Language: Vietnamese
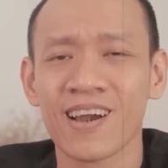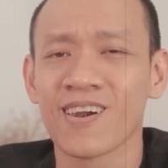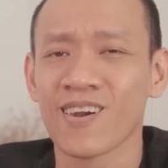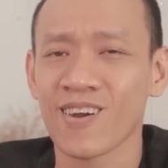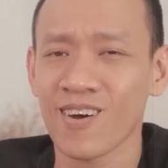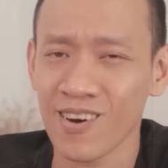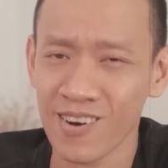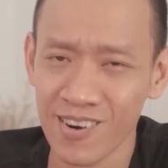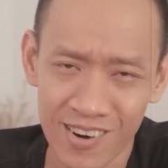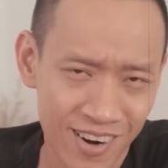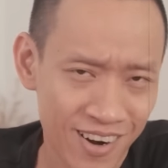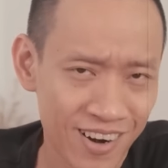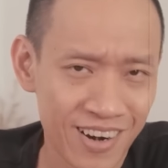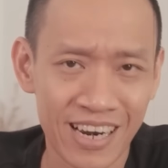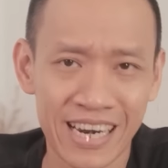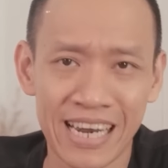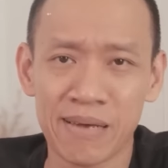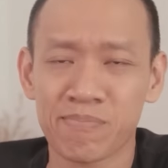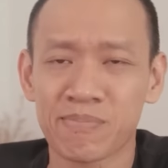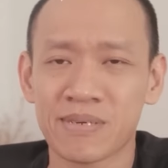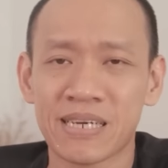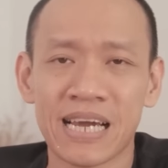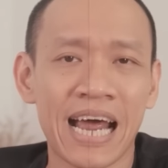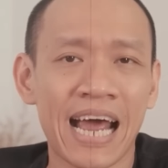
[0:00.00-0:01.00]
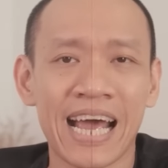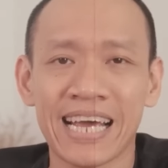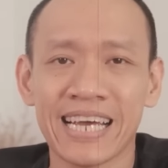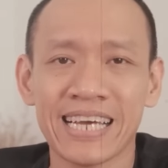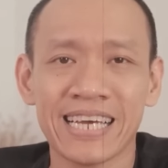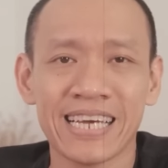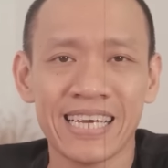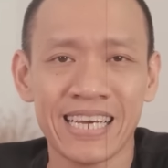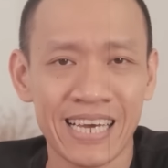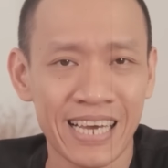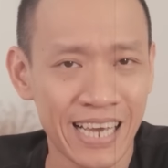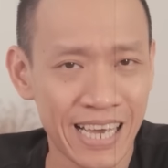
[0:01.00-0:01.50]
Nó rất là đẹp
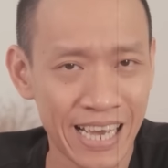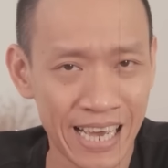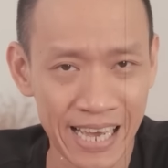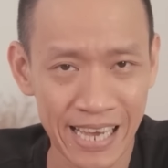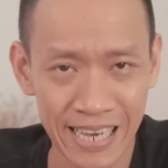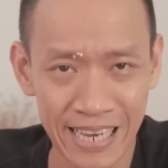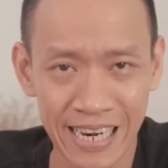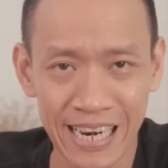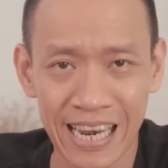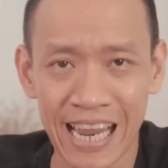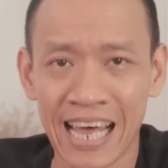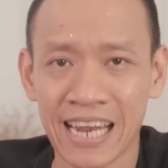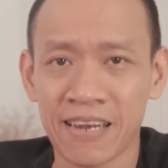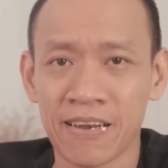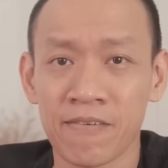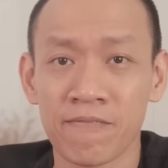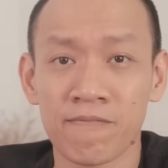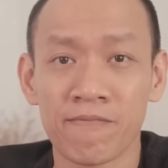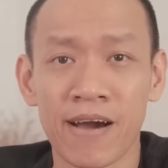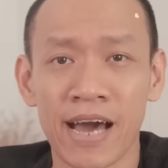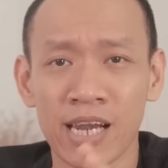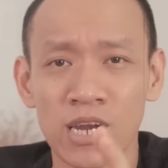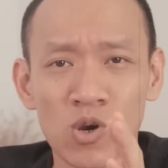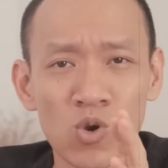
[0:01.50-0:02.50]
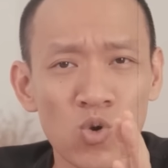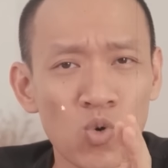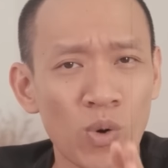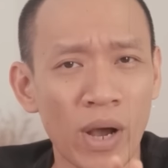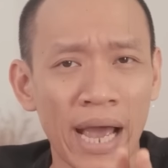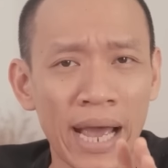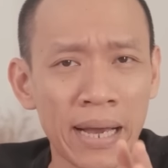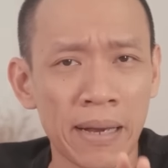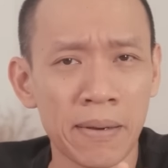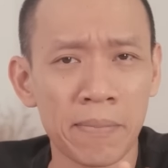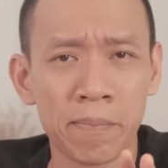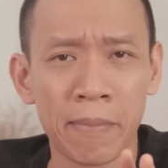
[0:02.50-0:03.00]
trai, hiền lành và nó luôn
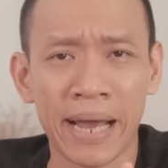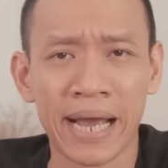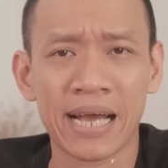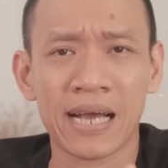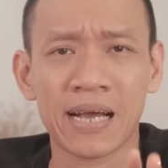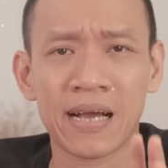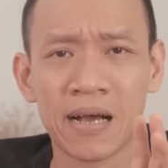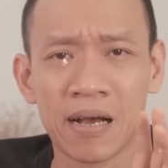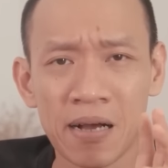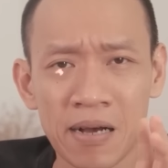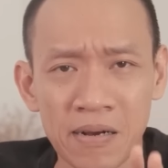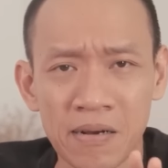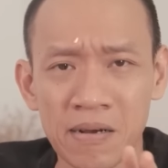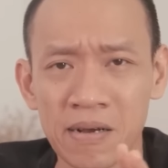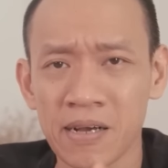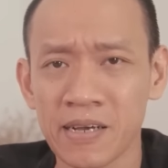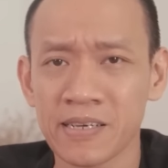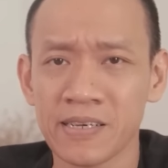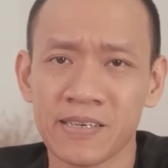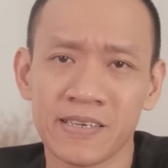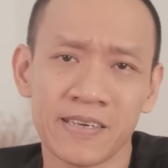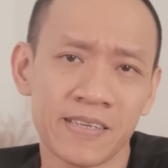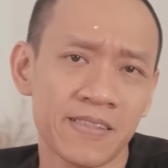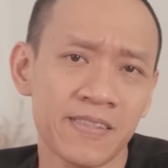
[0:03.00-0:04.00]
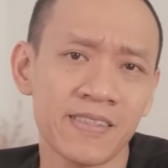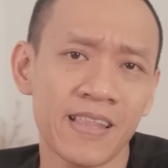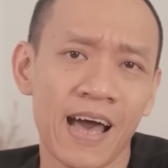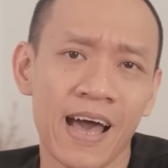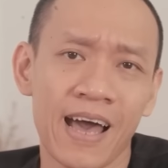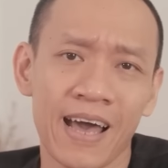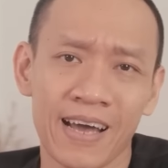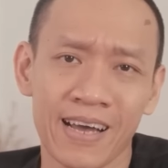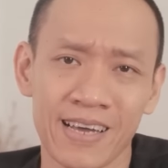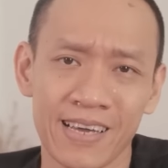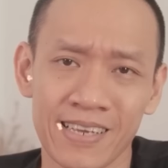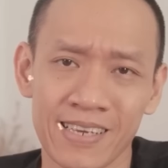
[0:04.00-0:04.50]
ăn mặc cực kỳ chỉnh
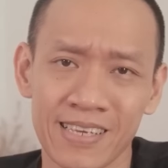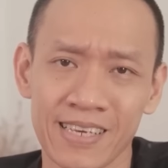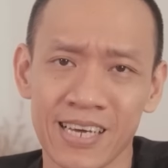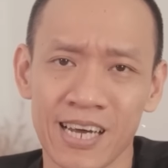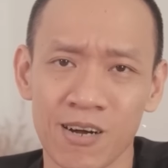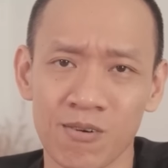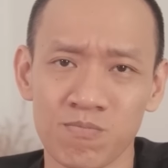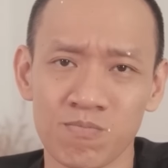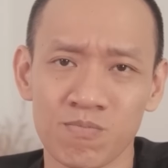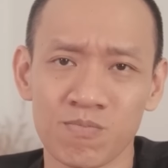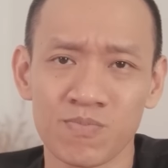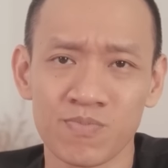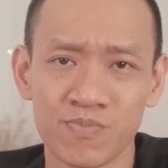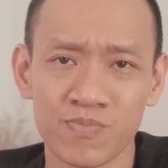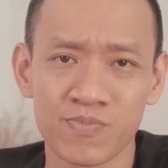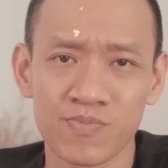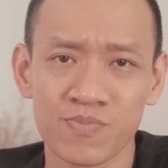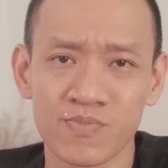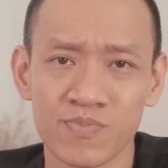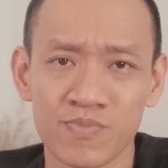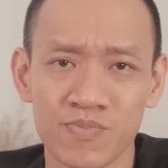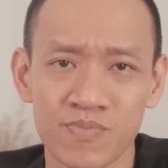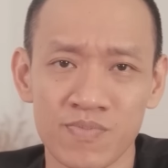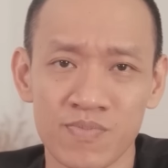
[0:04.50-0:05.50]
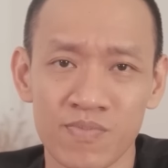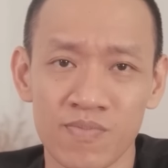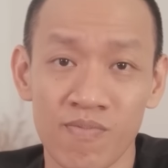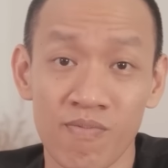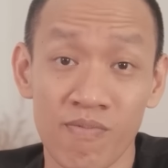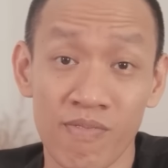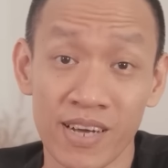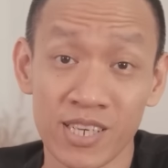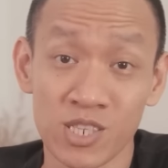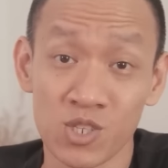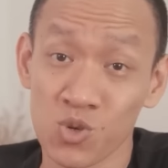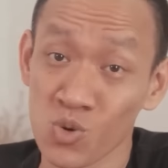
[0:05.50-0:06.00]
tề khi đi học.
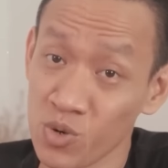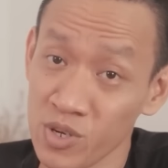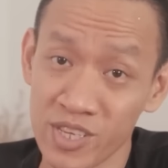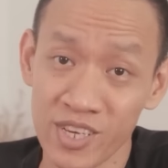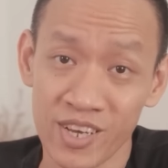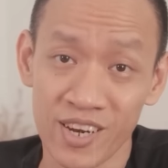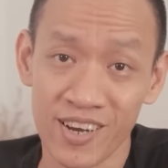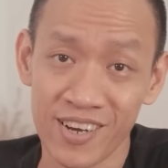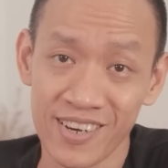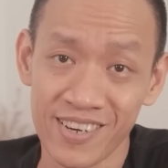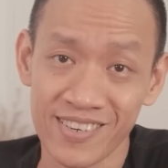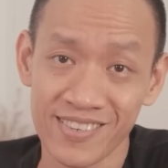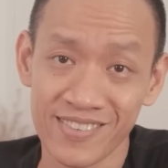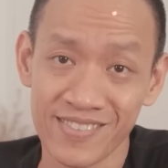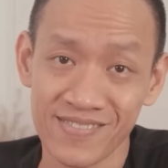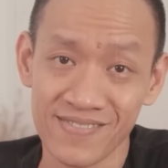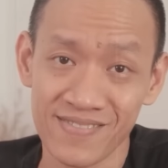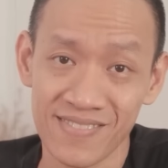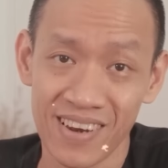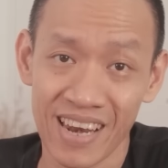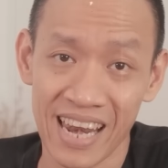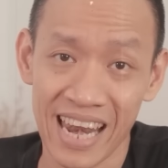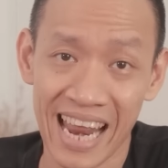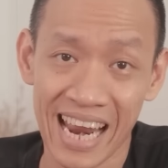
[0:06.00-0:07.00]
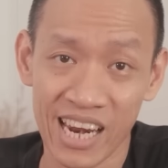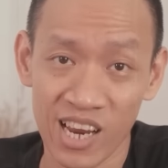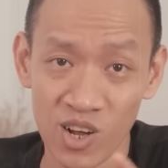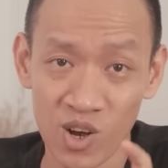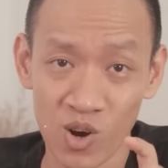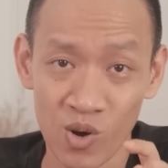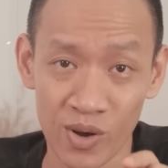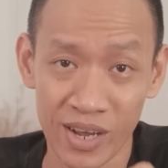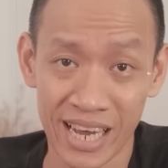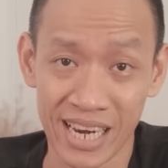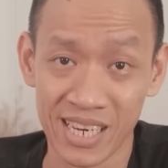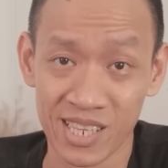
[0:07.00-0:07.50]
Và xui cho nó là nó
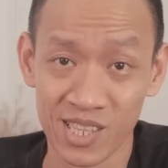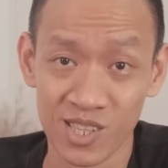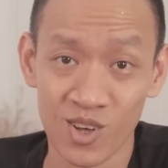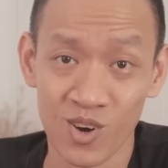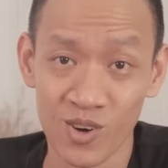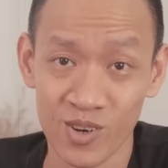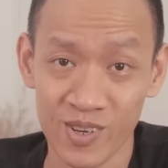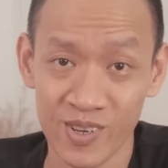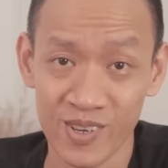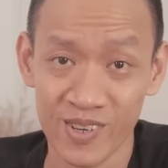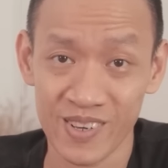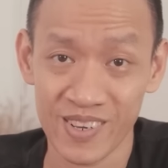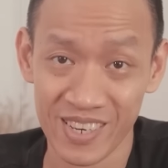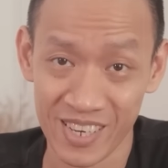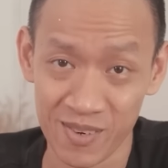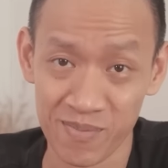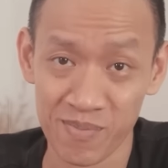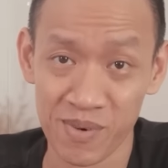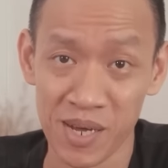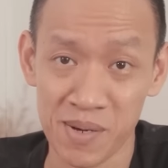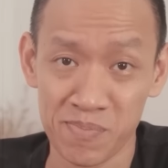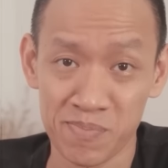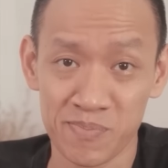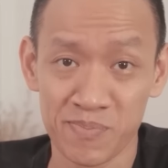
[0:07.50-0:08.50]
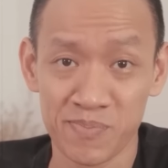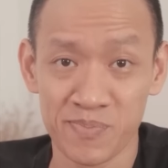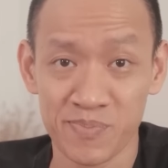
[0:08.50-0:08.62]
ngồi cạnh tôi trong lớp.